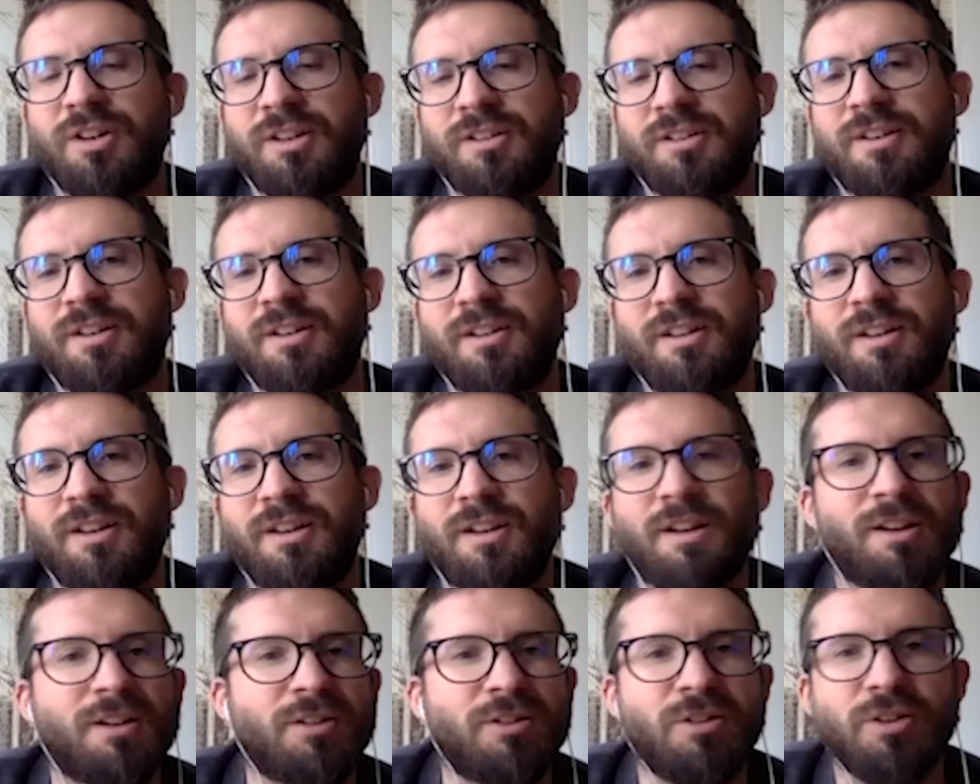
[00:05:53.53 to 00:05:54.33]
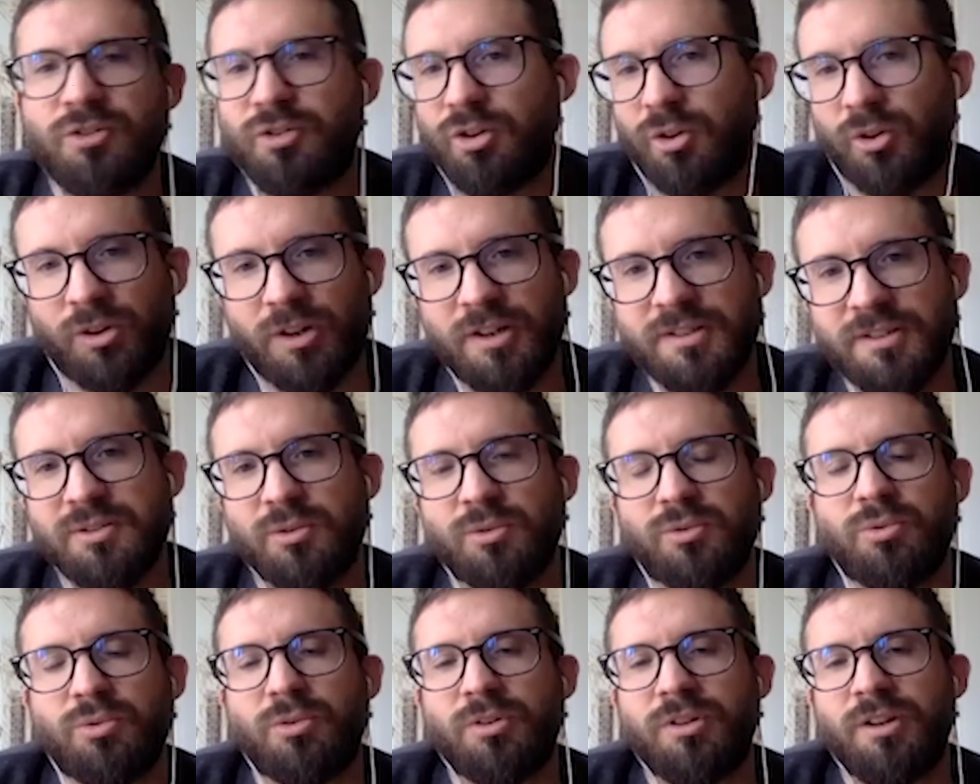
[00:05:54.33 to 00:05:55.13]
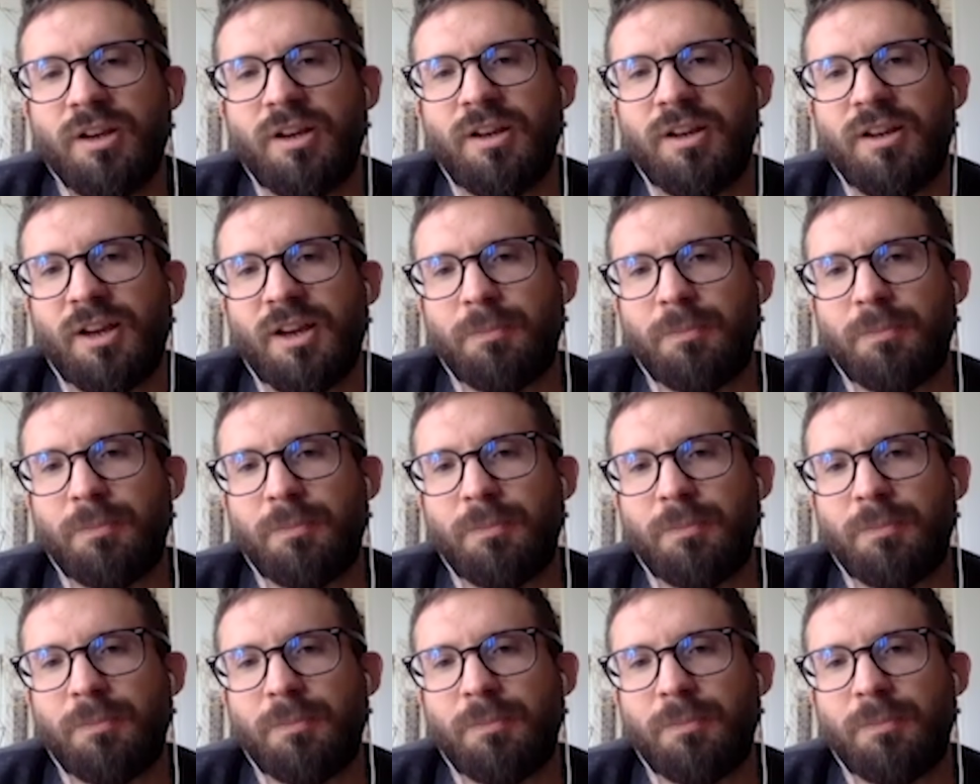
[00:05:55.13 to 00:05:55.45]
na treningach, gdy ciągle są turnieje?